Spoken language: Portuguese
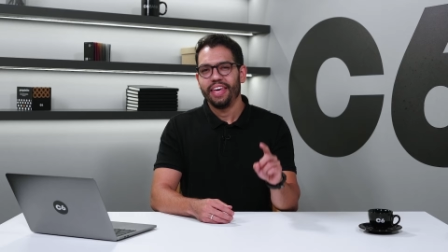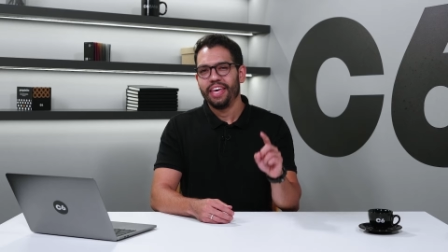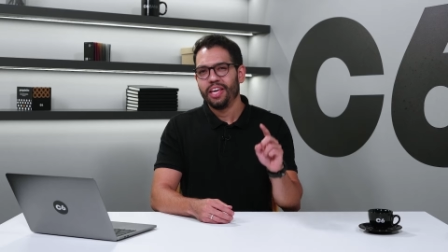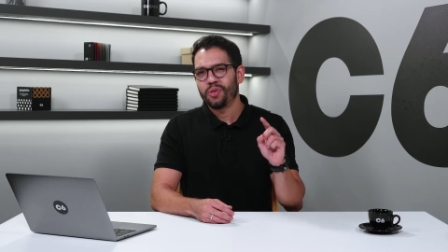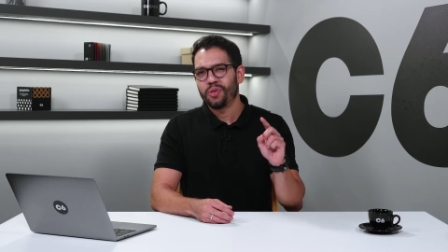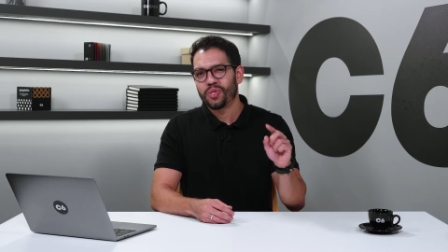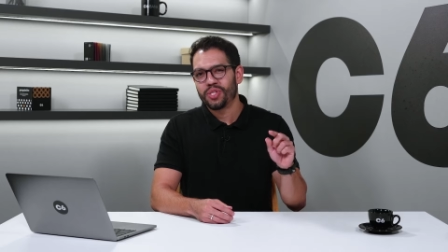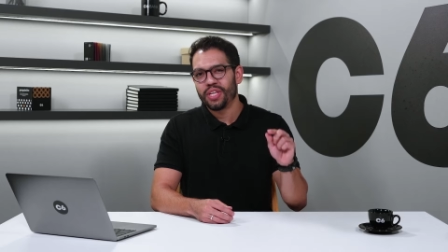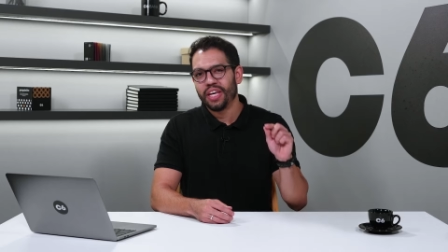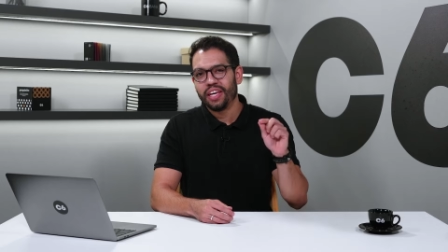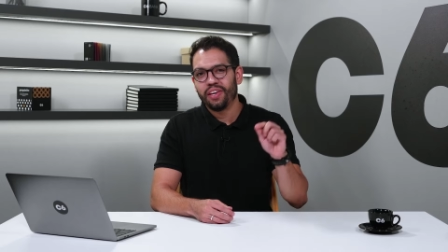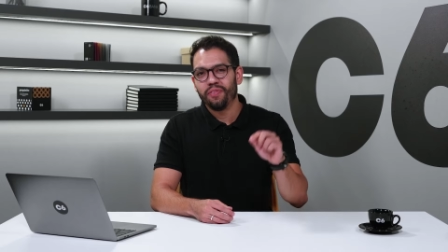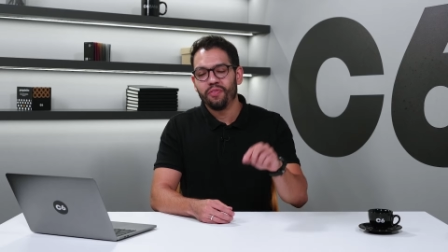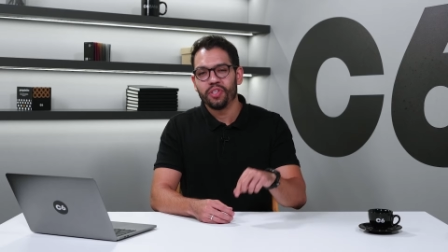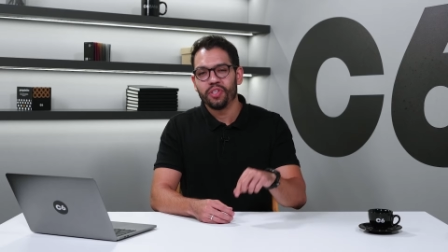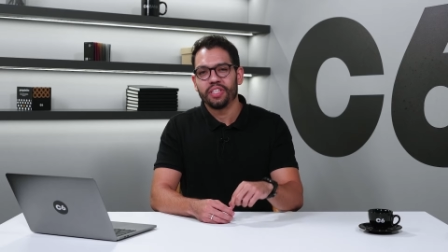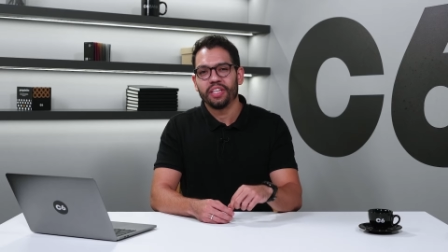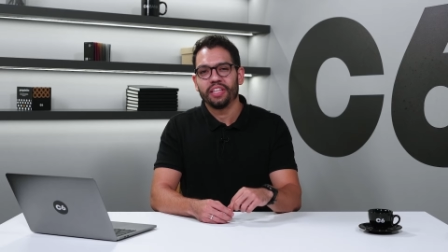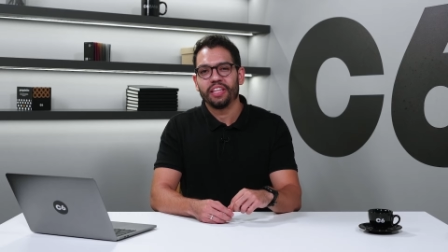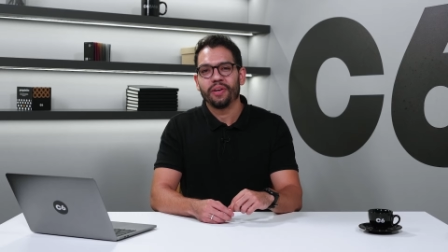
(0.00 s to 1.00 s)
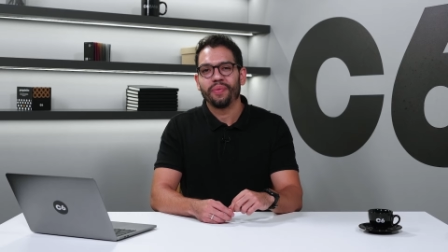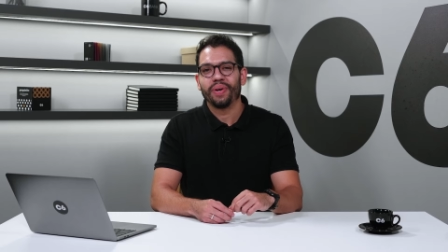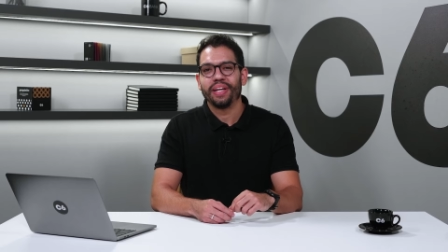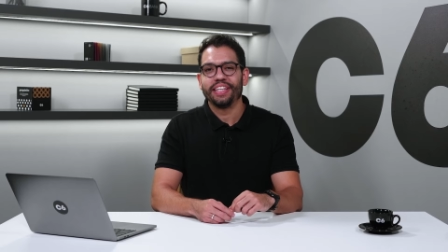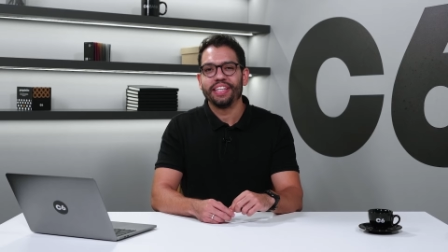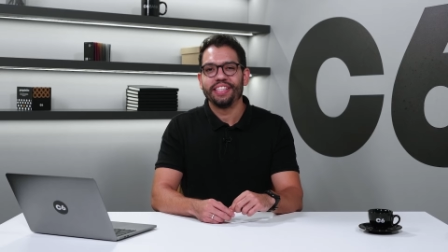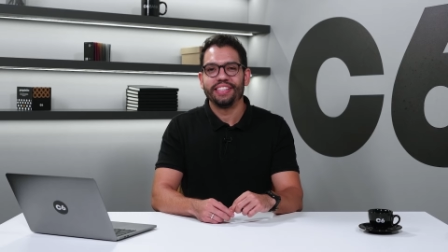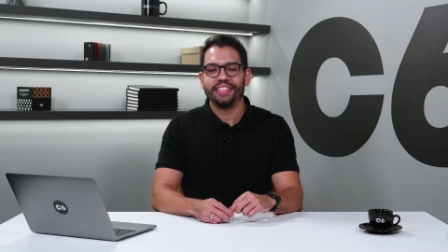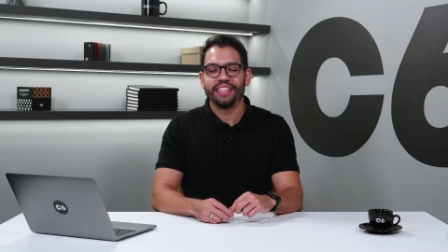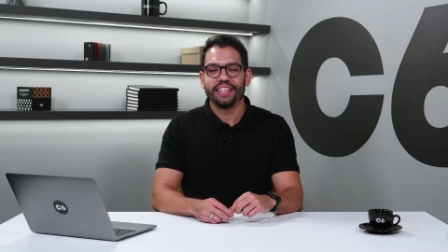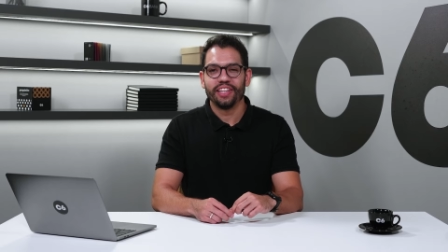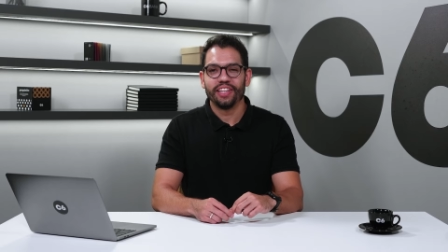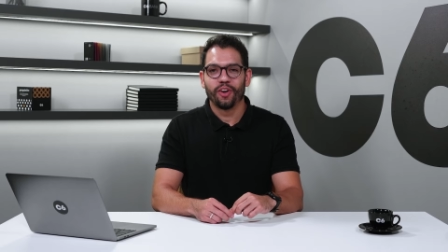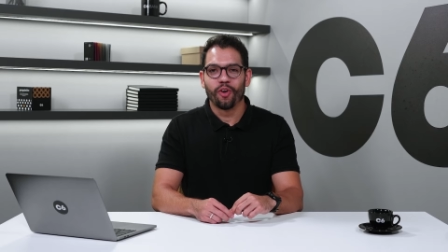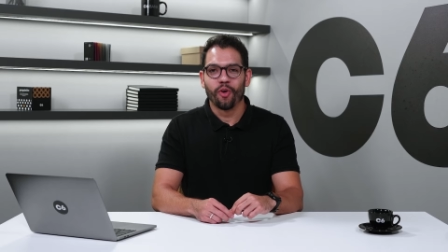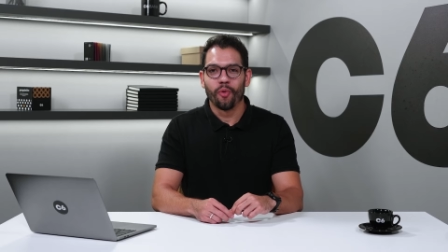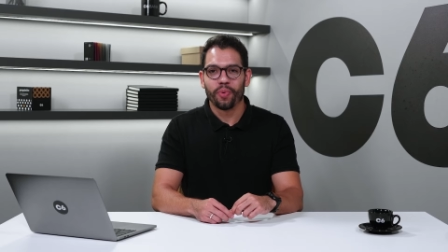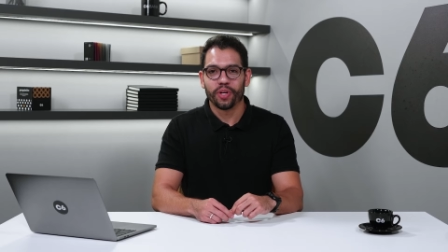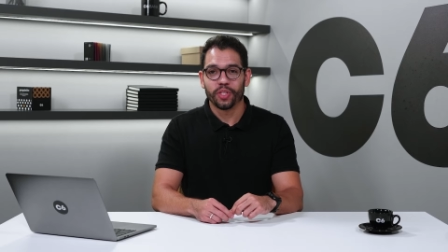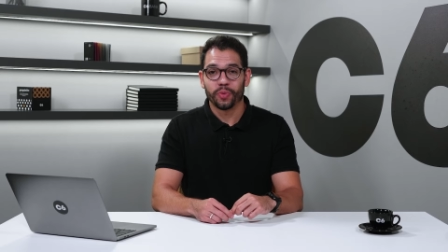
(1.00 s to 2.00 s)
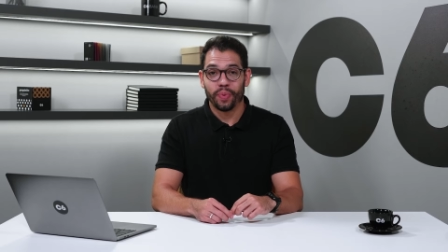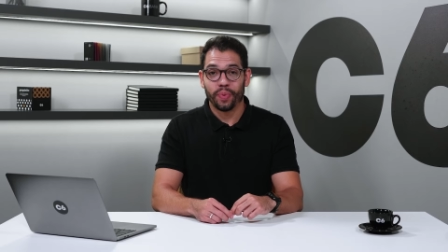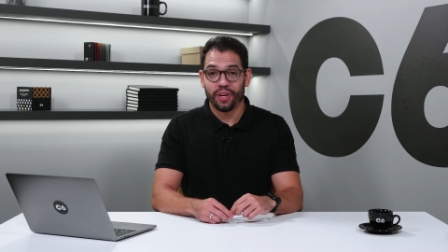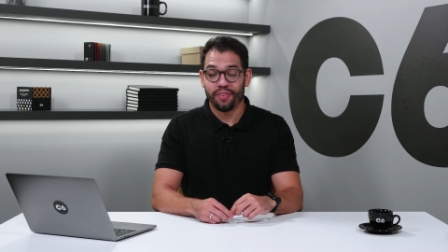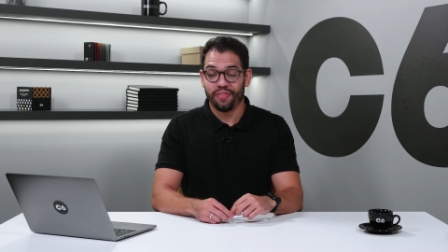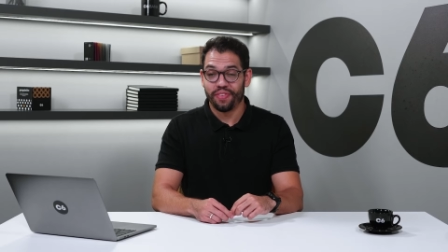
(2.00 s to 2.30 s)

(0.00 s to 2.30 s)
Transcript: Eu sei que você tem uma listinha de compras para